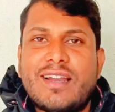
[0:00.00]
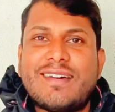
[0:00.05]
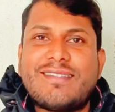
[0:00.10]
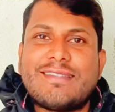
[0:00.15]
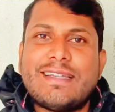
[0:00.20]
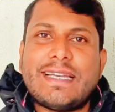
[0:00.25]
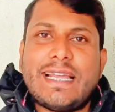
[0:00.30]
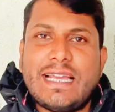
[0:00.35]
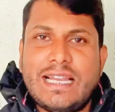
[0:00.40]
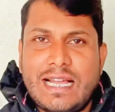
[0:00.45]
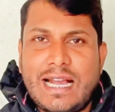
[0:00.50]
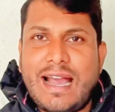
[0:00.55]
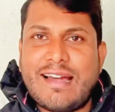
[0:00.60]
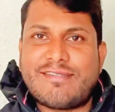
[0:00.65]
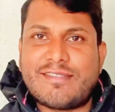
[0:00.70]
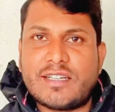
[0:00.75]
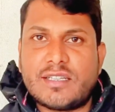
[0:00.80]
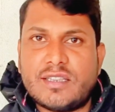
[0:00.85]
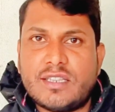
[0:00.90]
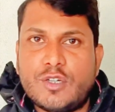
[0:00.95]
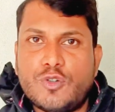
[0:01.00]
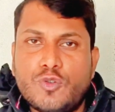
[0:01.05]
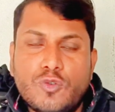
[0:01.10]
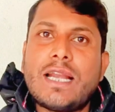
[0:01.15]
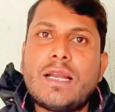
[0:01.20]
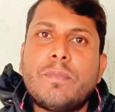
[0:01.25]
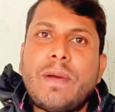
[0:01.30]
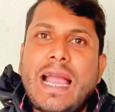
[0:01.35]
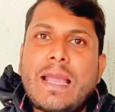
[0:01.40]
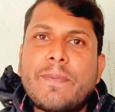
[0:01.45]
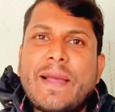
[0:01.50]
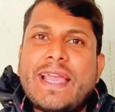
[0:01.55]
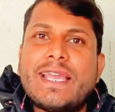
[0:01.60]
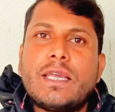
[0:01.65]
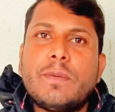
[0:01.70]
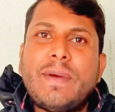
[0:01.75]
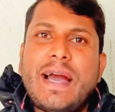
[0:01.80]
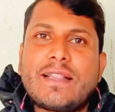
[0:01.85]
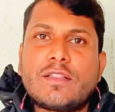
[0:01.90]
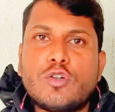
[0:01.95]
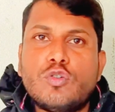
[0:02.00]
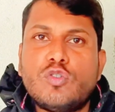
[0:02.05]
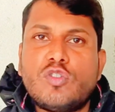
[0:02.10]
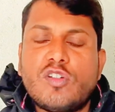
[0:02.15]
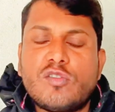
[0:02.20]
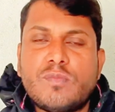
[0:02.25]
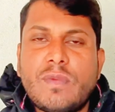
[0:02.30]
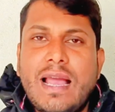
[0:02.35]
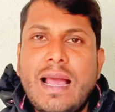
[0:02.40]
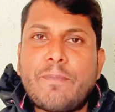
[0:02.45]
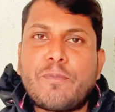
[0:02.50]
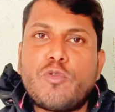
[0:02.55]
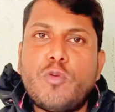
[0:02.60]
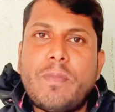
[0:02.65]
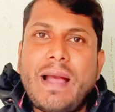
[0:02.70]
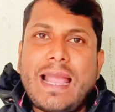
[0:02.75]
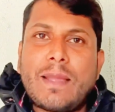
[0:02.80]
अलग से नहीं लगा सकते हो एंड फाई की बात करूँ तो इसमें आपको